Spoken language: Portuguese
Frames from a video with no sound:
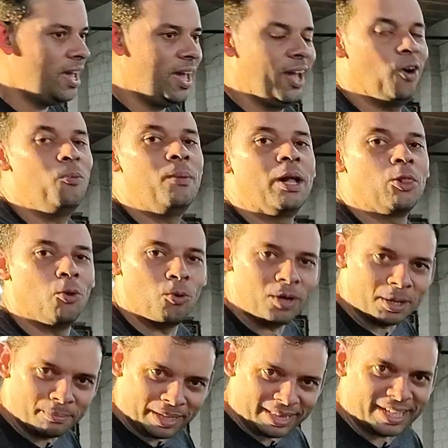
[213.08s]
É uma
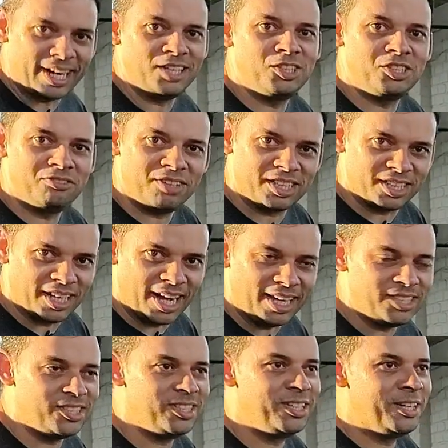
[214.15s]
longa metragem de
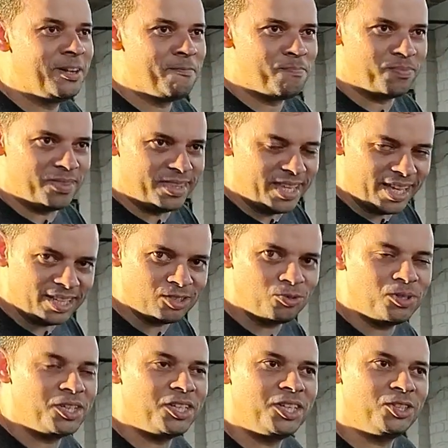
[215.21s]
verdade,
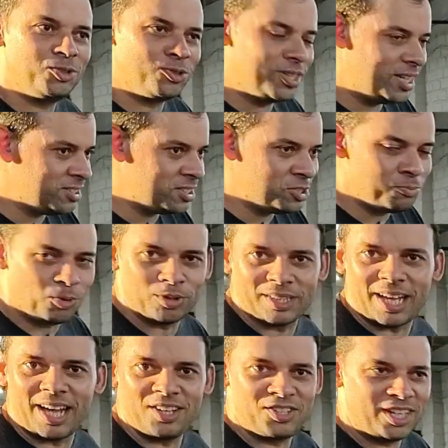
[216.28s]
desde o início, desde a
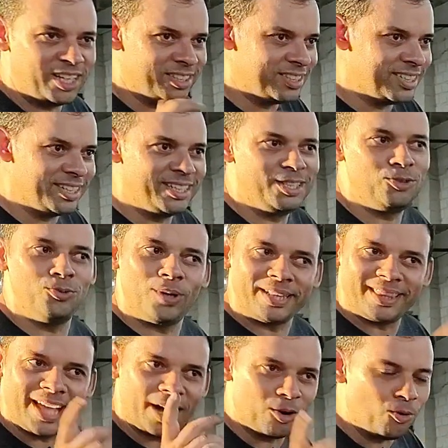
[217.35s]
desmontagem, ele andando
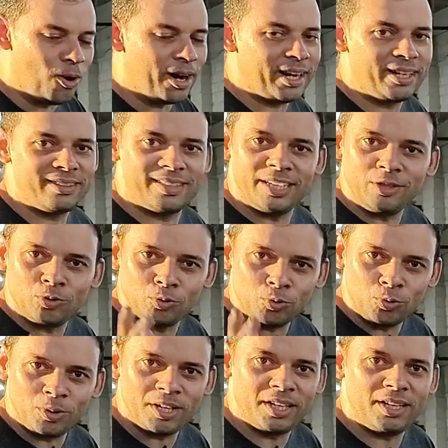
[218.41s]
até agora, tem
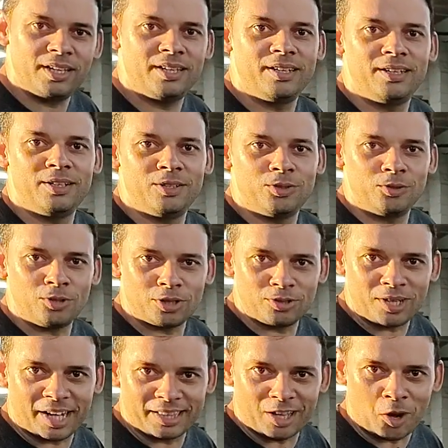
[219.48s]
tudo aí no
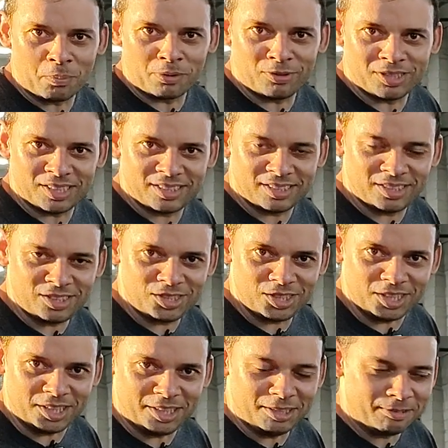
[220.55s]
nosso canal para vocês
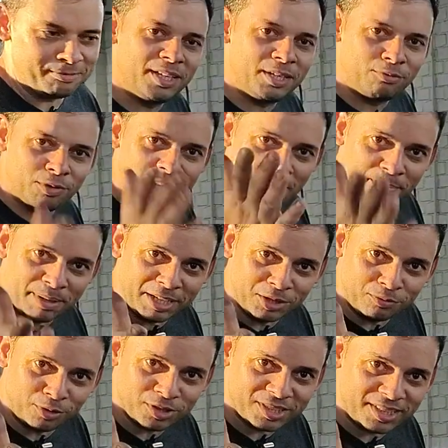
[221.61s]
assistirem. E
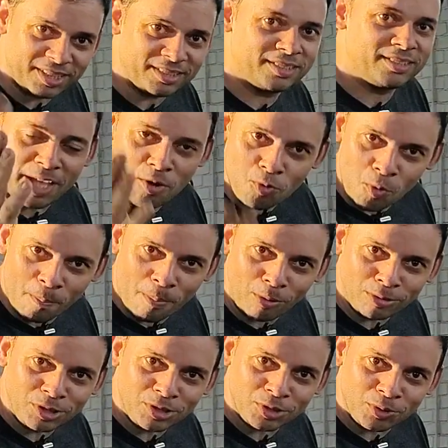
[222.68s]
lembrando vocês, tem o
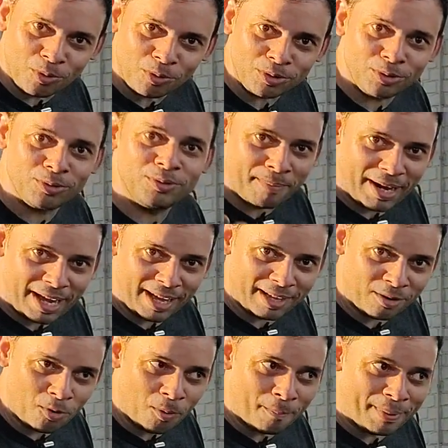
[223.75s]
cupom de desconto para
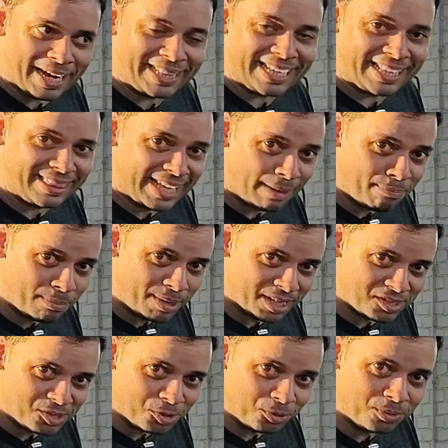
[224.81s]
comprar na DAP
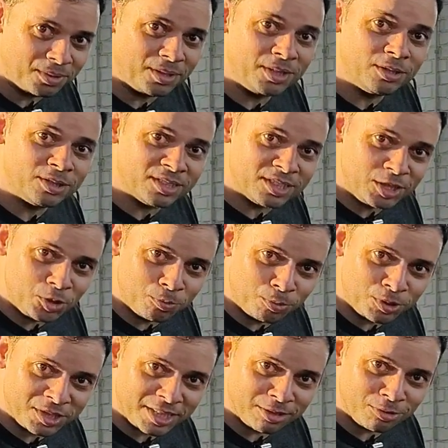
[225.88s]
Brasil,
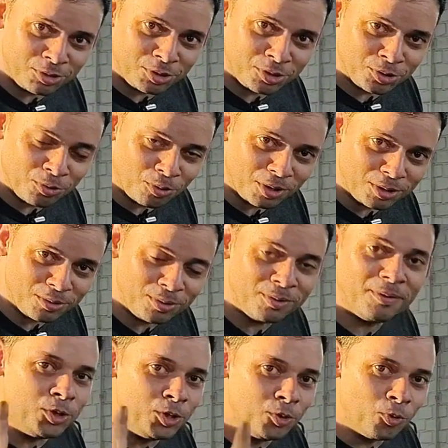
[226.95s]
5% de desconto,
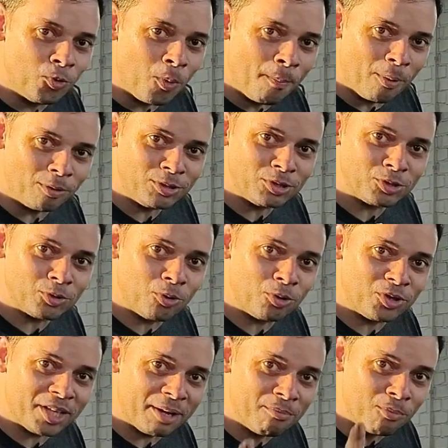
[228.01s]
e o cupom de
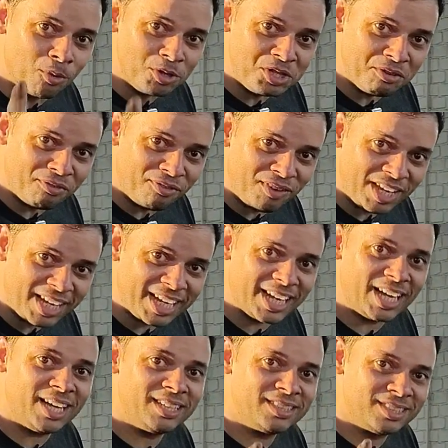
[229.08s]
desconto é
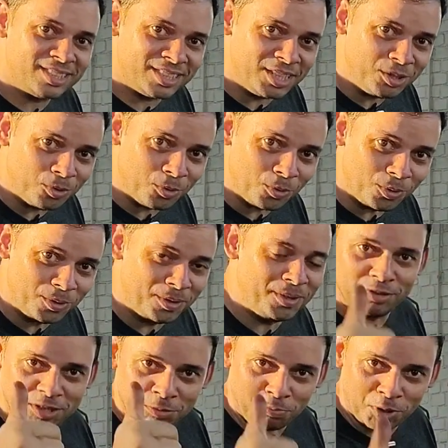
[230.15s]
modifica5.
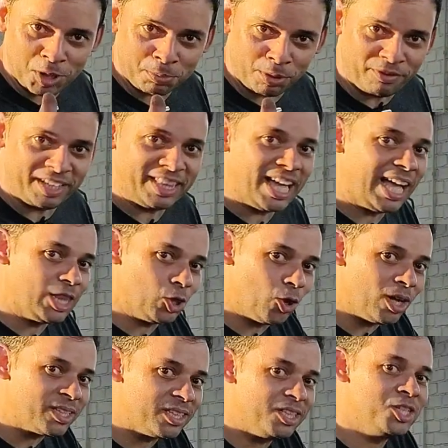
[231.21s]
Vocês podem aproveitar,
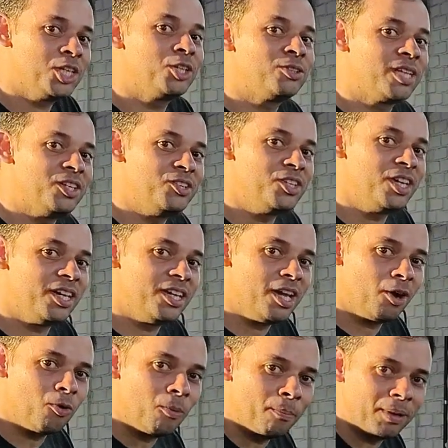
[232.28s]
anota, deixa anotadinha
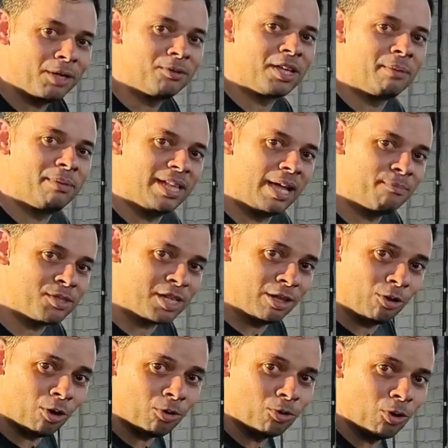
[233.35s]
aí, acompanha o time lapse
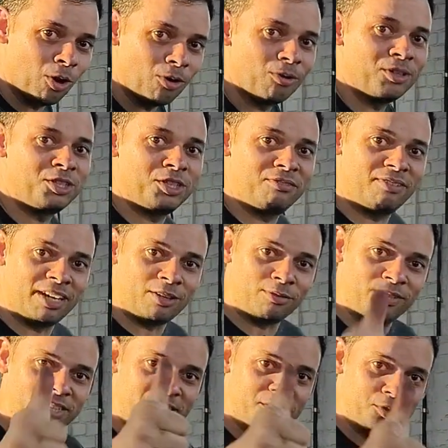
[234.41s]
que logo logo a gente vai
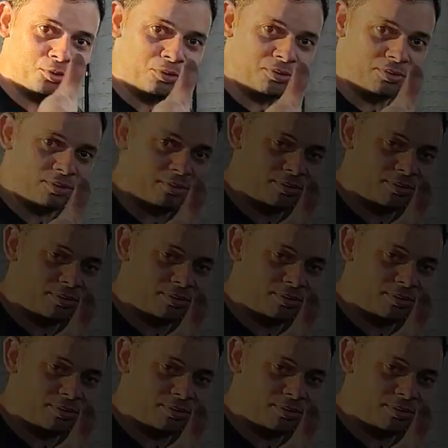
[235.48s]
conversar de novo.